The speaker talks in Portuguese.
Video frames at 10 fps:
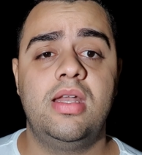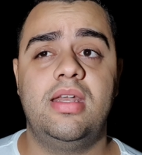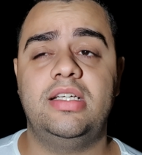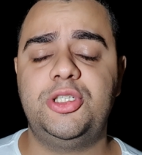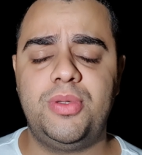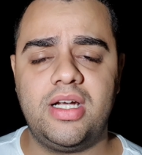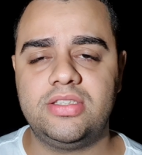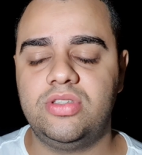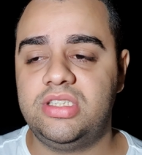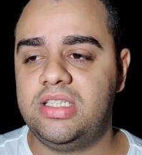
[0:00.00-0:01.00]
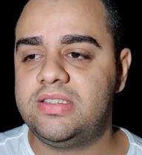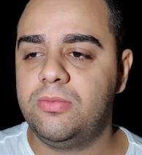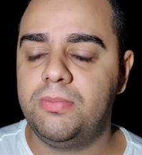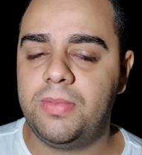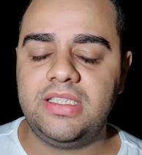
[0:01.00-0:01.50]
Né? As explicações dele são
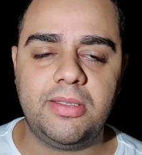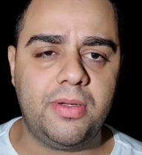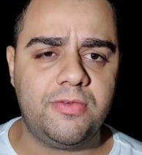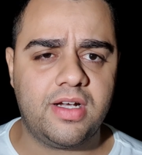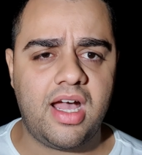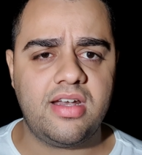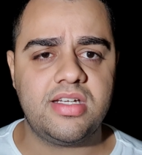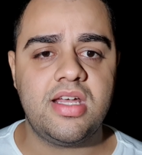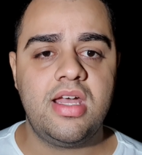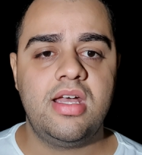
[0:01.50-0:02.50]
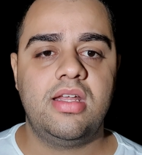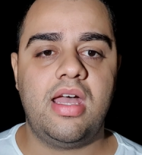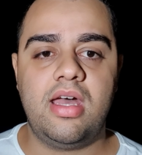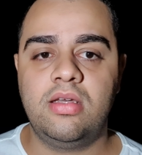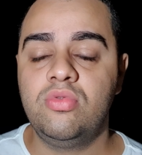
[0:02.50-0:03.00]
bem simplificadas.
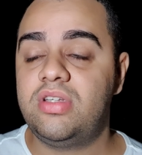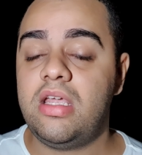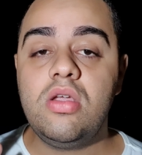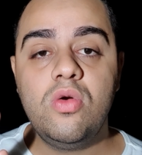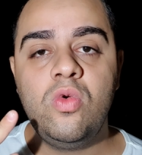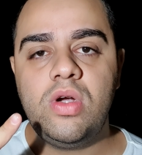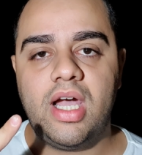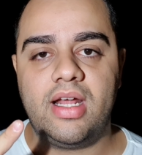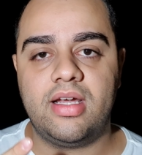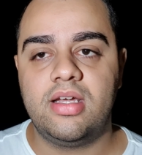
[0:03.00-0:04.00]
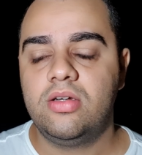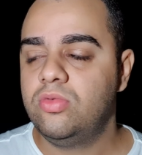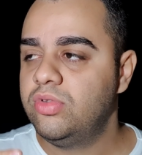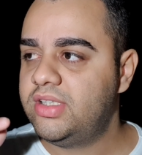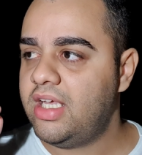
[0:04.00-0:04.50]
É, não tem um, cara,
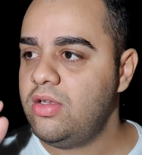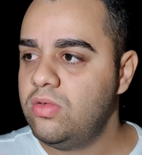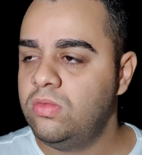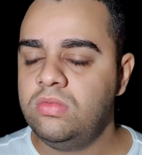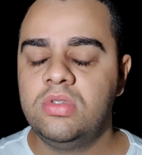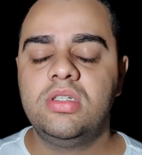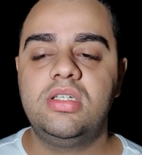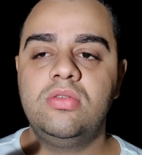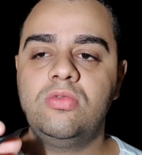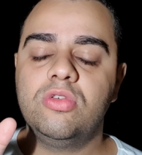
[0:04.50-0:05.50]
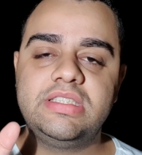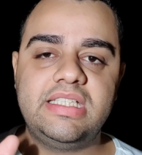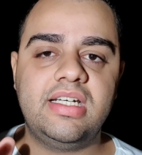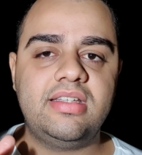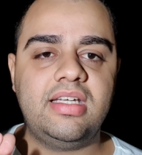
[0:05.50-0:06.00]
não tem um que não
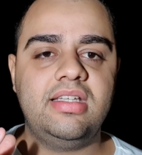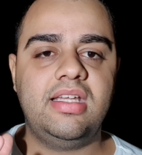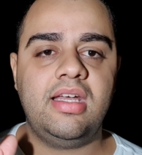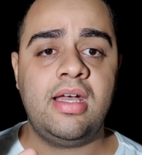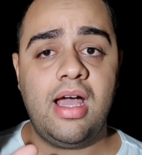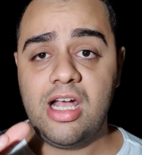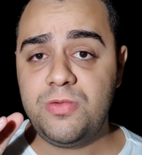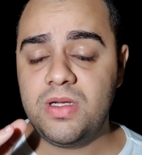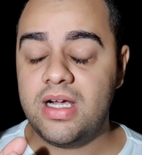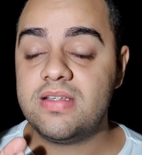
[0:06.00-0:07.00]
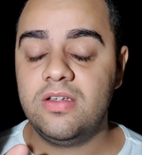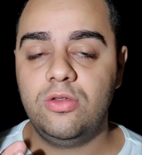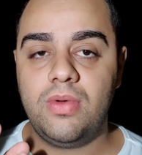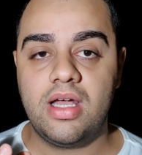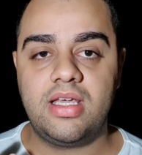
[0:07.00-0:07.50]
consiga entender a explicação
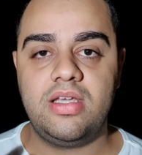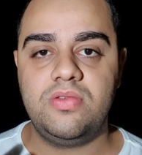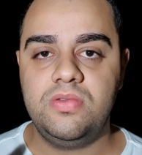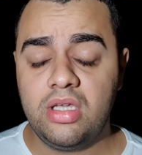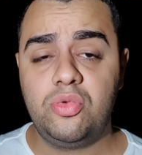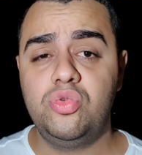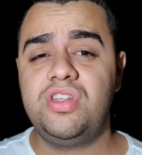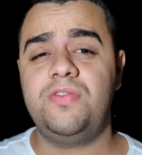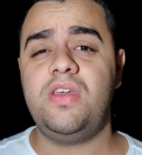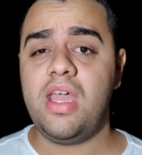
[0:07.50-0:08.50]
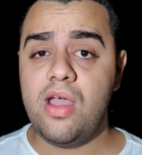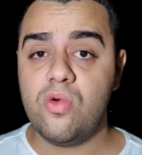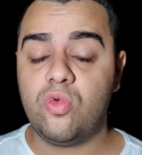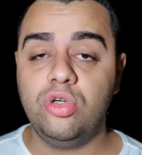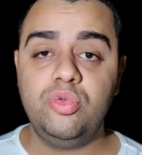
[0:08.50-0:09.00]
do Marquinhos. Inclusive
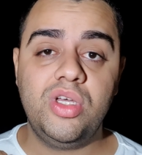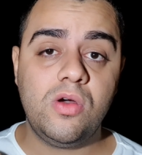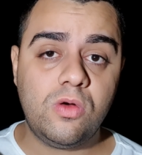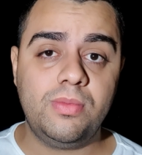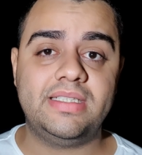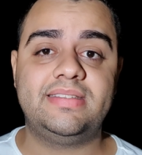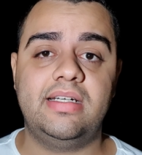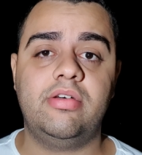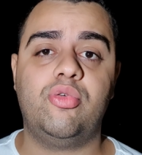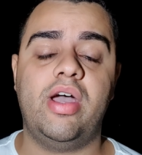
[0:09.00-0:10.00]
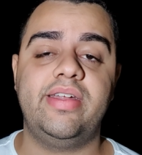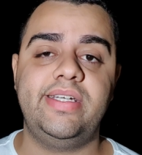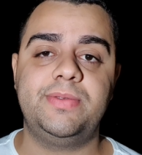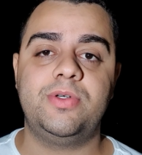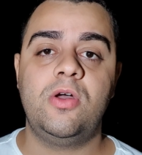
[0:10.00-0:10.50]
eu, quando eu comecei no
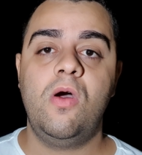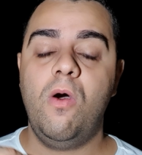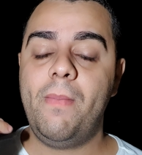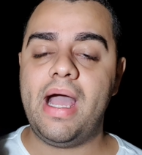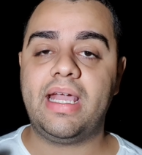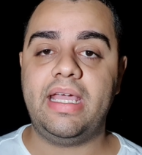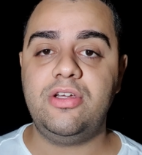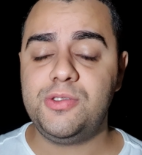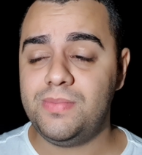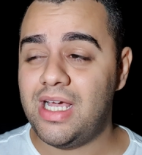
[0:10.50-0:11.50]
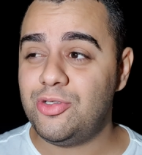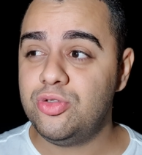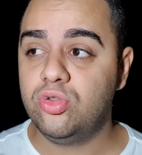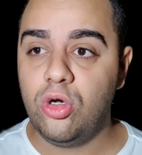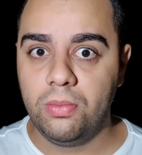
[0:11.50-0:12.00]
aquarismo, o Marquinhos me
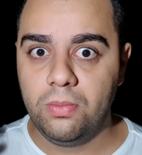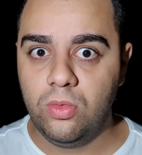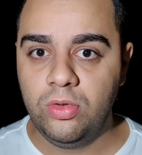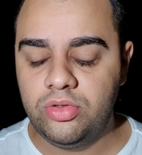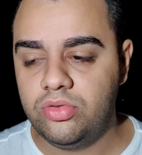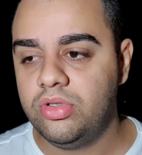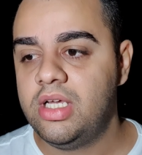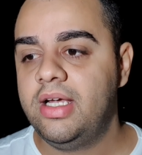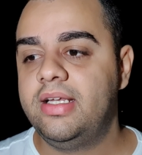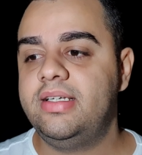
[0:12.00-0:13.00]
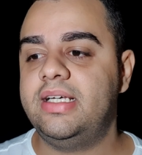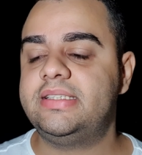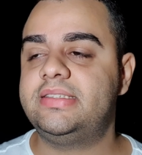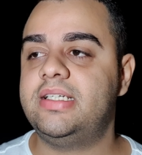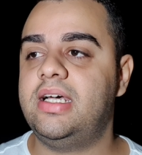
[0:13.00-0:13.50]
ajudou muito
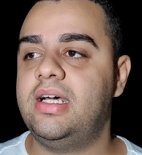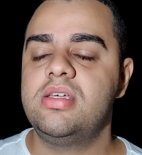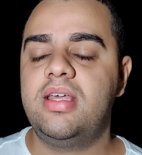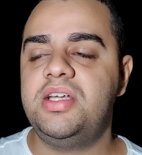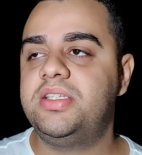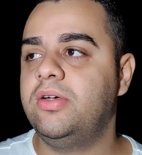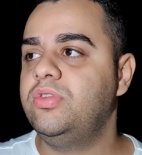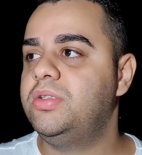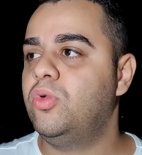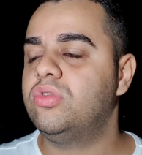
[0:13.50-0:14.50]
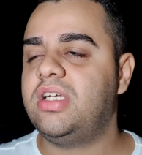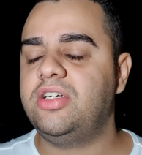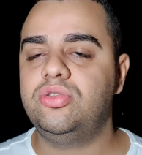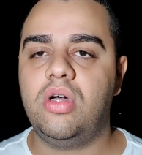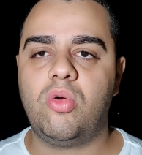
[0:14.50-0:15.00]
nessa questão de montagem do